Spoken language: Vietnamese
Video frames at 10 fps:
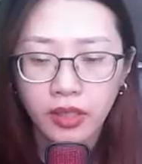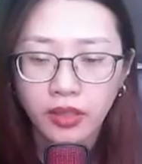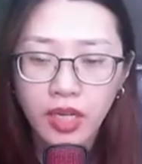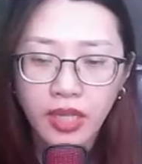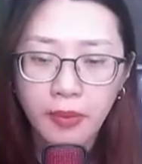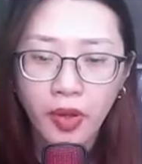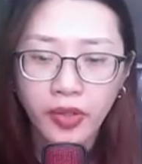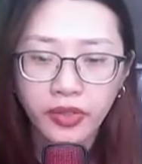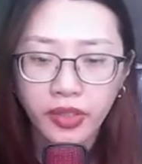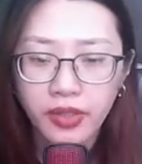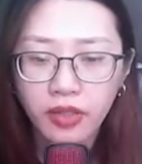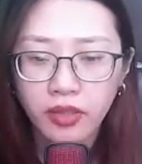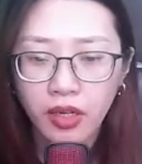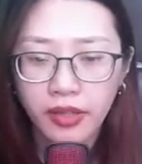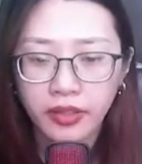Tất cả mọi người nhất
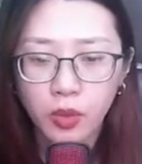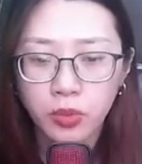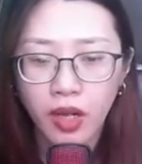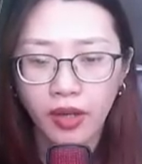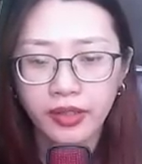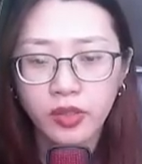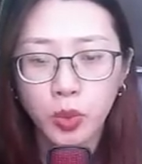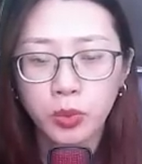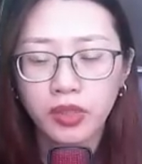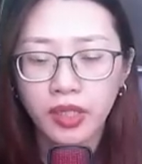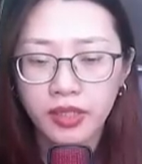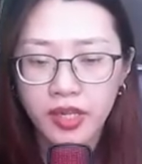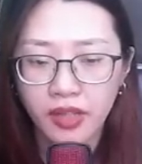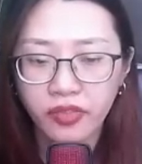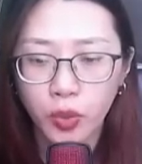thời không khỏi cung kính
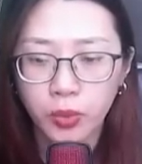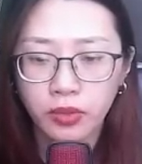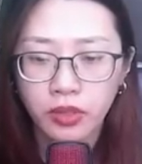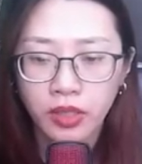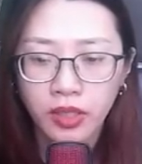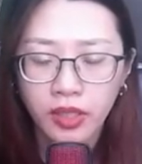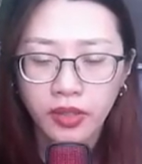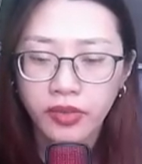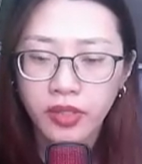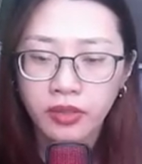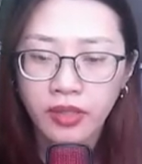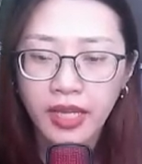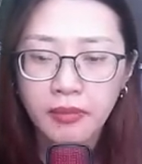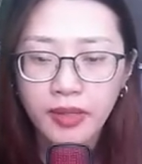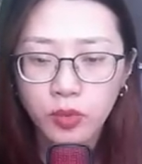nể phục. Nhưng
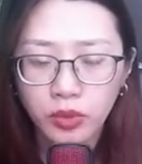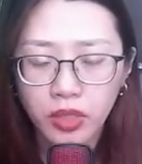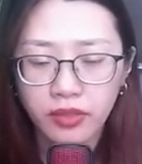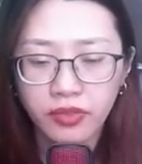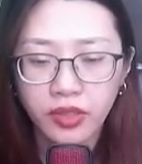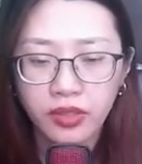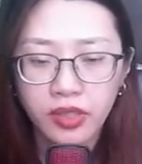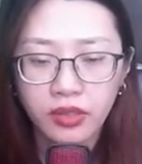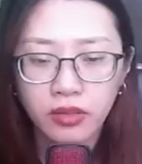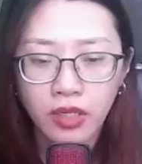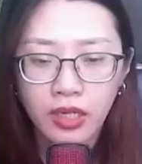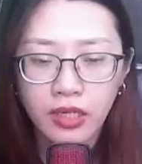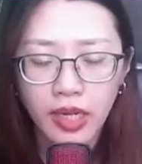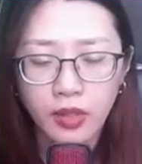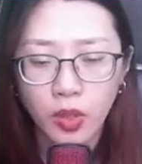ánh mắt của Tần Phương Dương
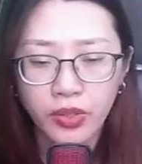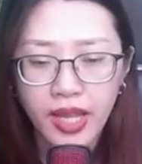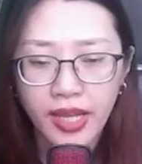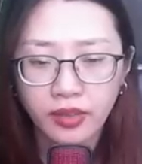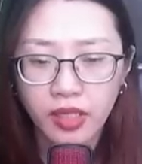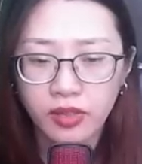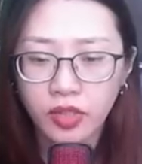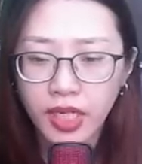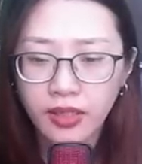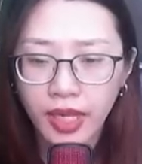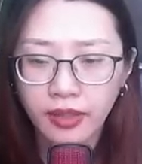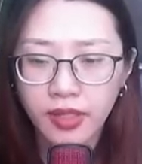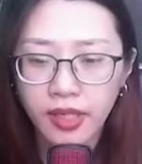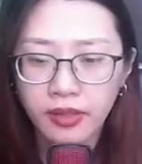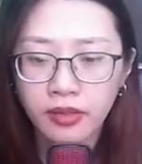lại lộ ra thần sắc ngạc
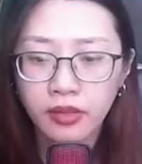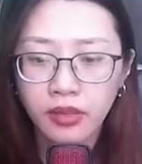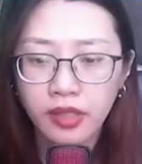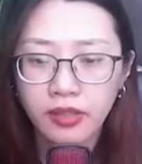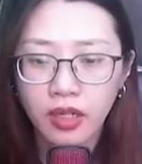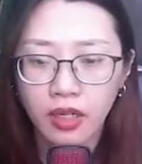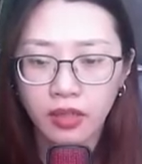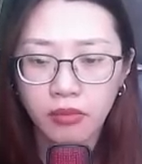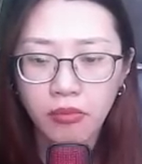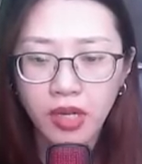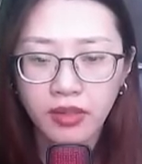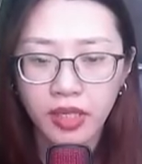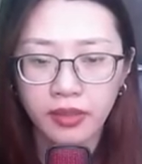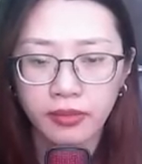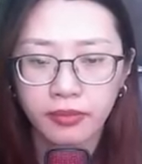nhiên, nghi ngờ, bất định.